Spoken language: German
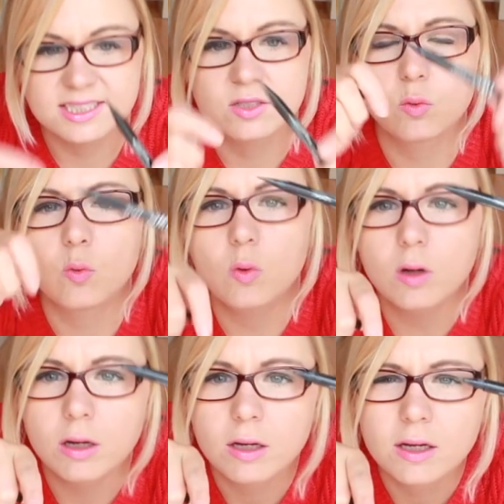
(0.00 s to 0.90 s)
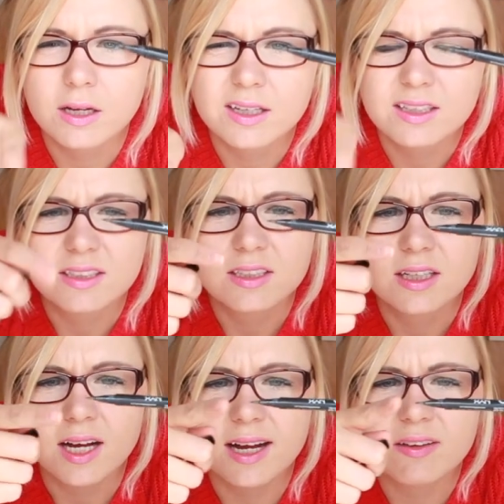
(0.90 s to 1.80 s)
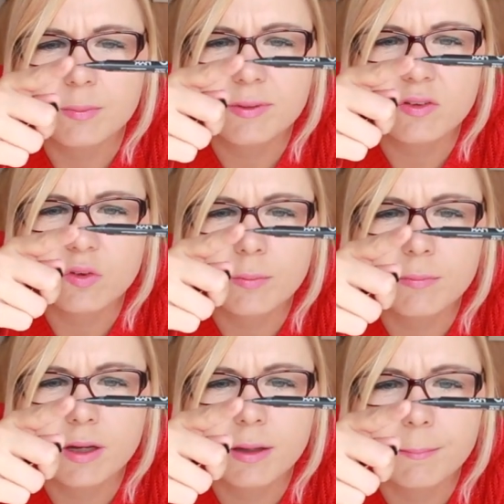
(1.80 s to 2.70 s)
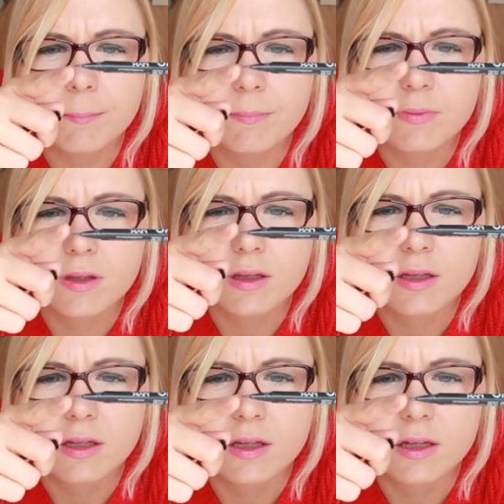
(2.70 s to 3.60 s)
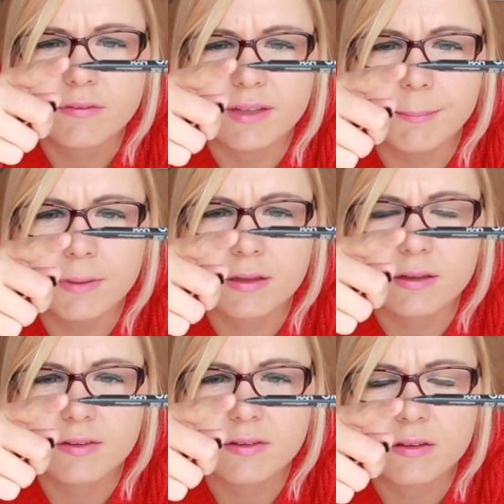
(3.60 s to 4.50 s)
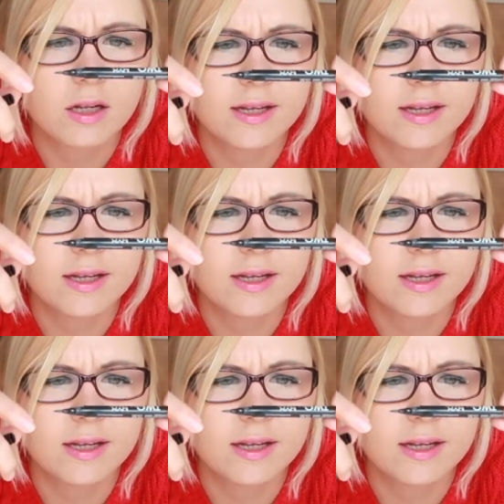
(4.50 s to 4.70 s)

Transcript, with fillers: so, also mit so einem, ähm, wie nennt man das?